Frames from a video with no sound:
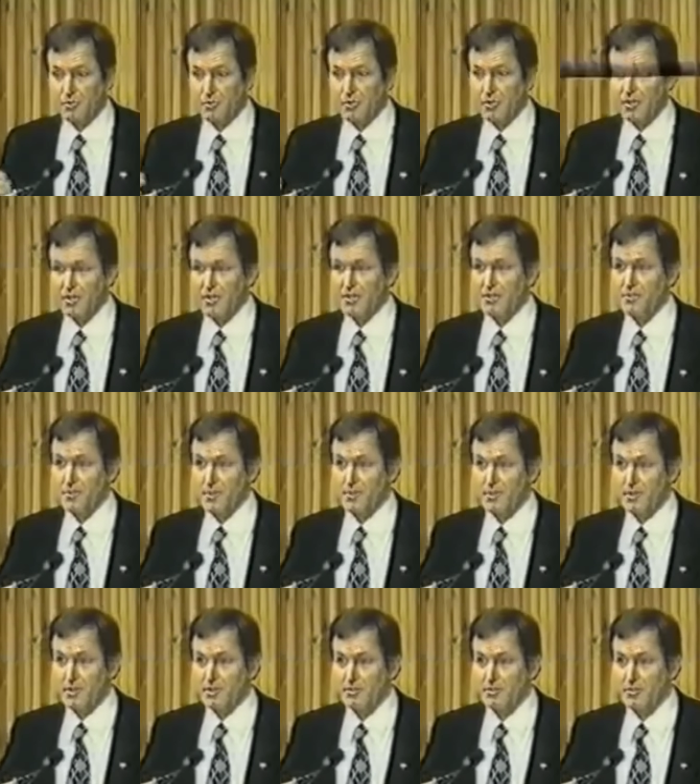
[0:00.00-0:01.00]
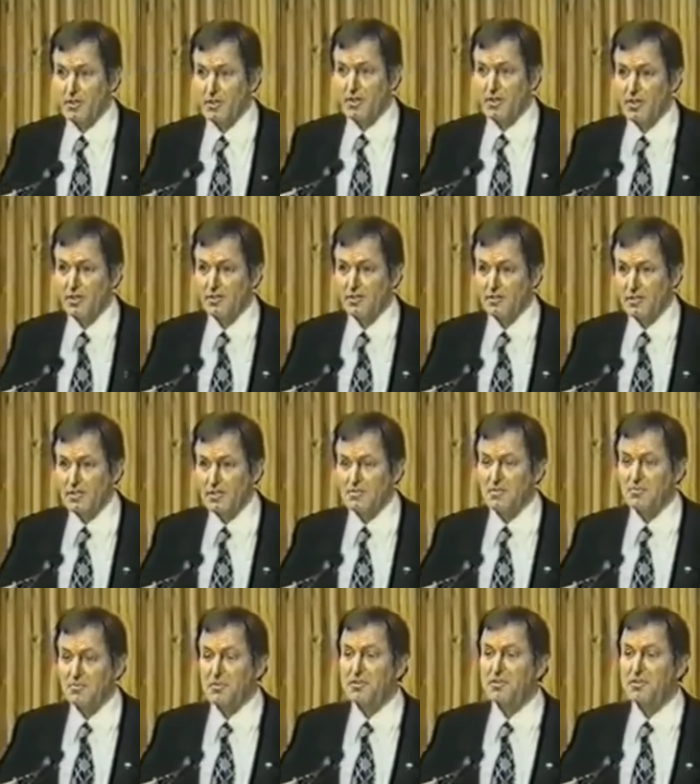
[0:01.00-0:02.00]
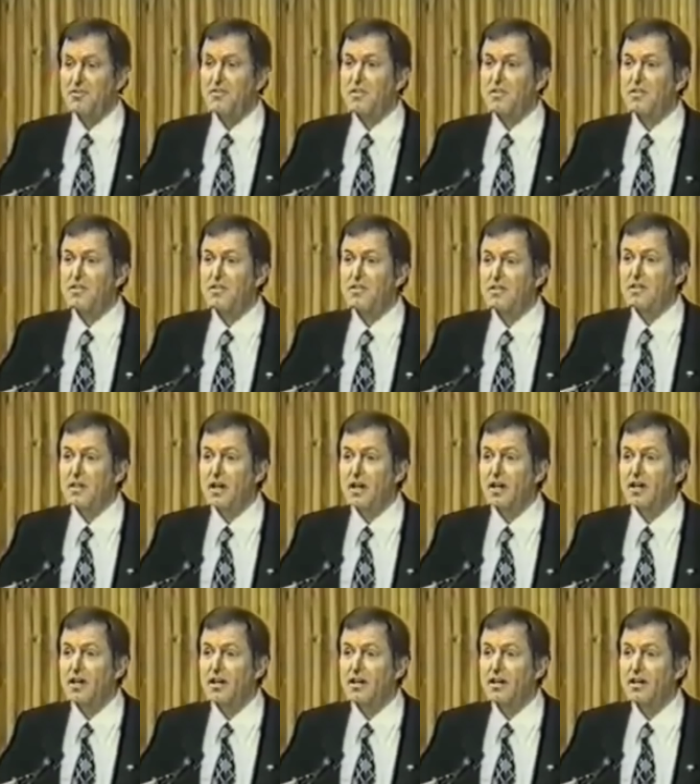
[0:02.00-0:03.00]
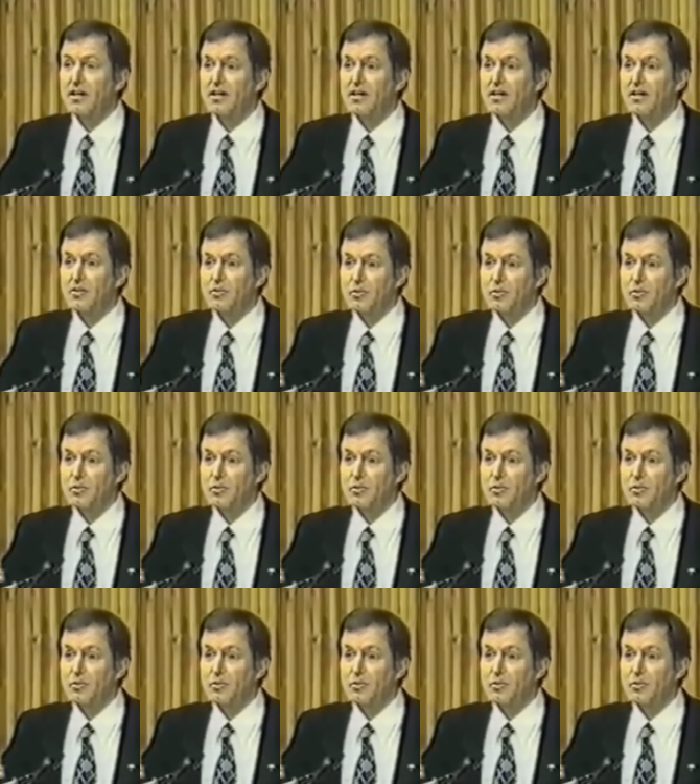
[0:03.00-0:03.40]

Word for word: Я провел ряд экспериментов, и вода мне подтвердила.